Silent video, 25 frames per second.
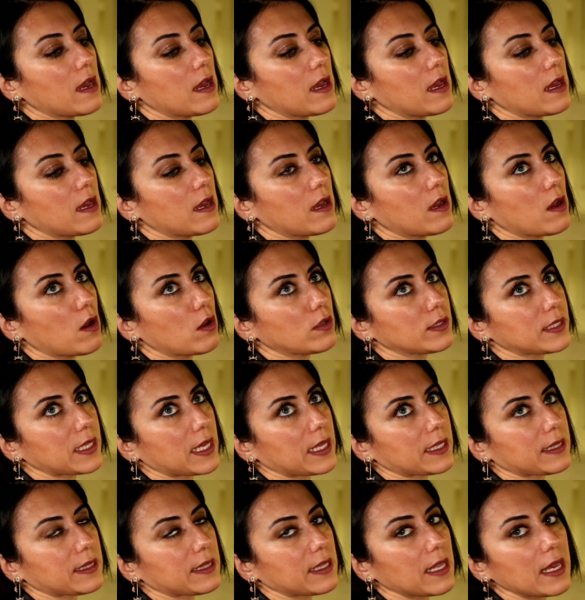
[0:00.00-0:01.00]
Ee,
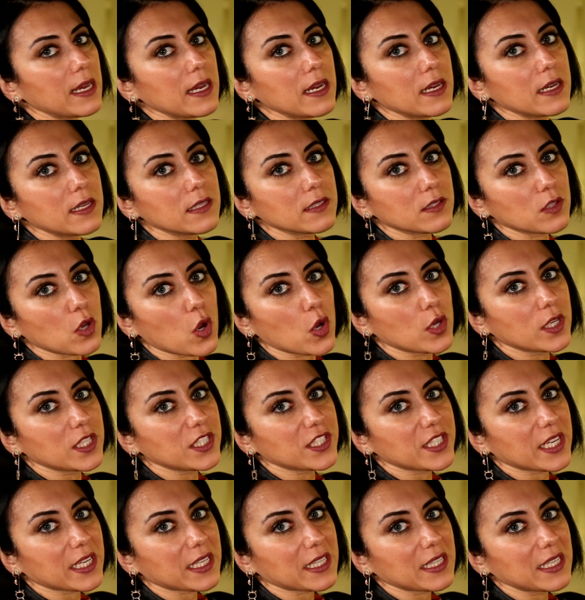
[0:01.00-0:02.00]
özetle
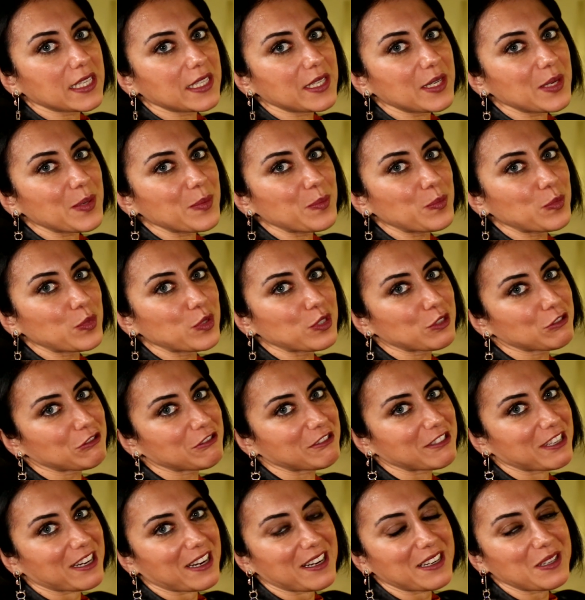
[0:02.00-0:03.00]
söyleyeceklerim
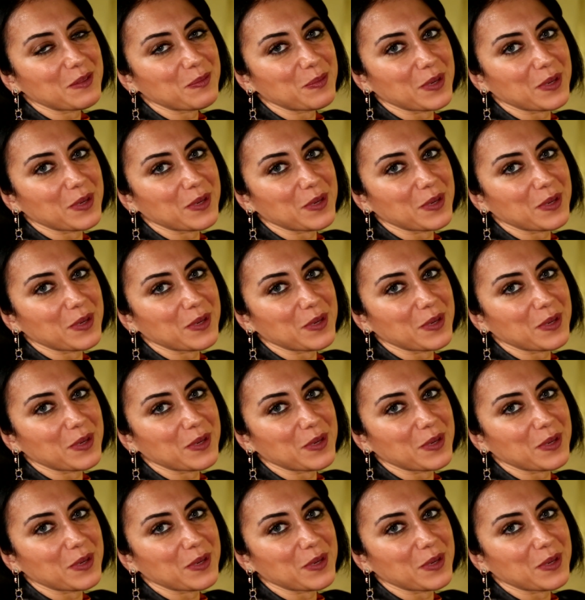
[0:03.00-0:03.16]
bunlar.